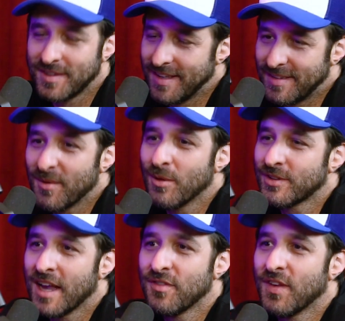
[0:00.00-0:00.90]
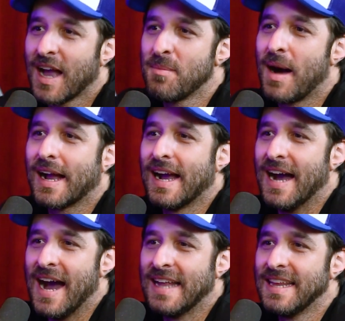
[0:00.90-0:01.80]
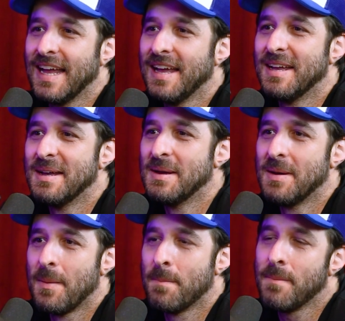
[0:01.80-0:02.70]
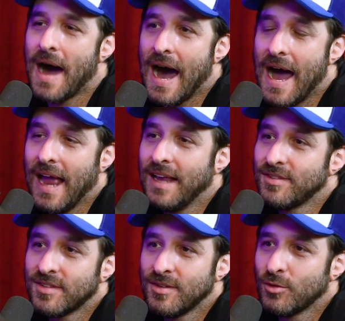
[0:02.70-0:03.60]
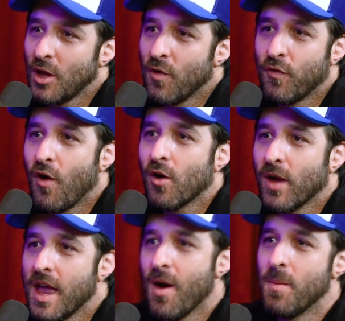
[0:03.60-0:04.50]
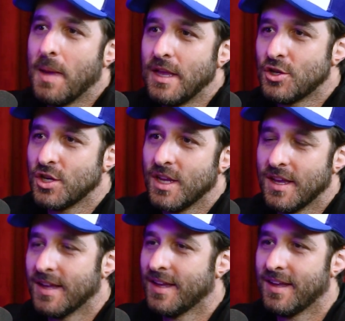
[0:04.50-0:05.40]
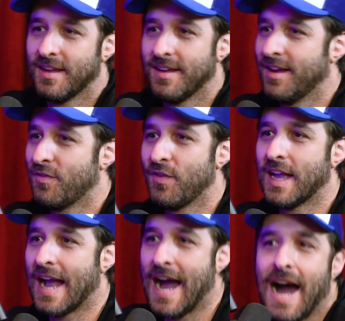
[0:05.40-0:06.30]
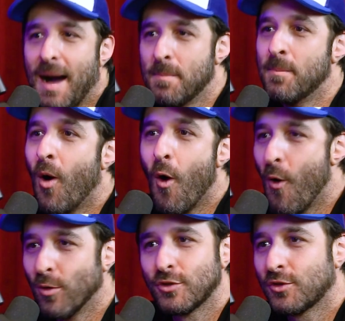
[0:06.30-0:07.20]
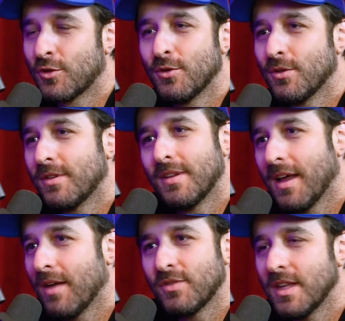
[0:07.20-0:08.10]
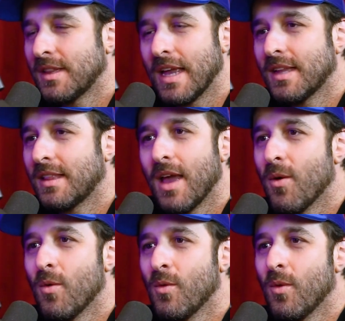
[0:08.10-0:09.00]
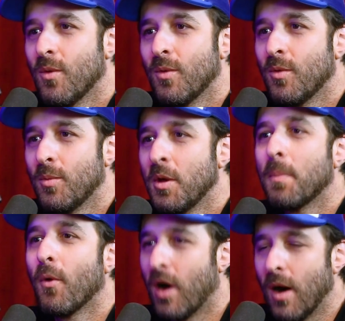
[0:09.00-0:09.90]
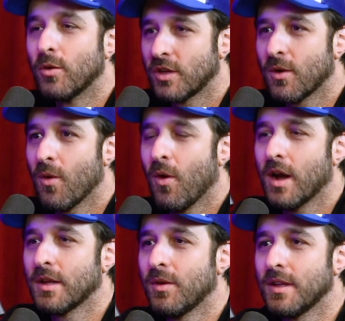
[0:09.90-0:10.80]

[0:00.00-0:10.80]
assim, você consegue ficar bacana, mas se o teu foco é realmente é, ficar monstro, ah, você tem que ter um, um empurrão. Você concorda